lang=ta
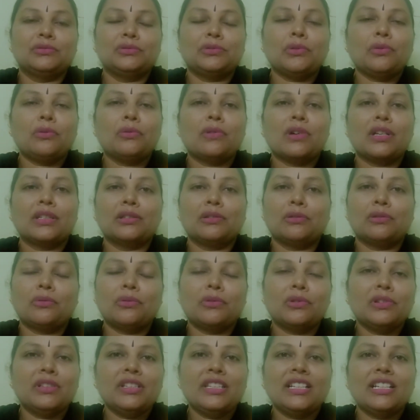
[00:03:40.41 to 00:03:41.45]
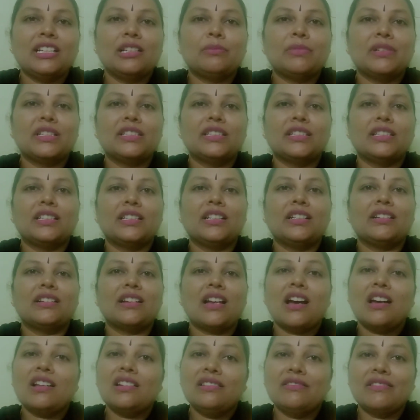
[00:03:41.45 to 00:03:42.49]
ஸோ அந்த குழந்தைங்கள பார்த்தீங்கன்னா
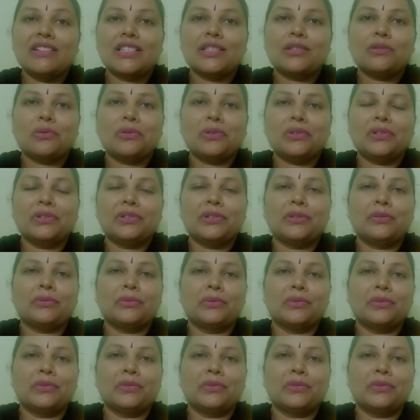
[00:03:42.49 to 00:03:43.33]
நாலு வயசு குழந்த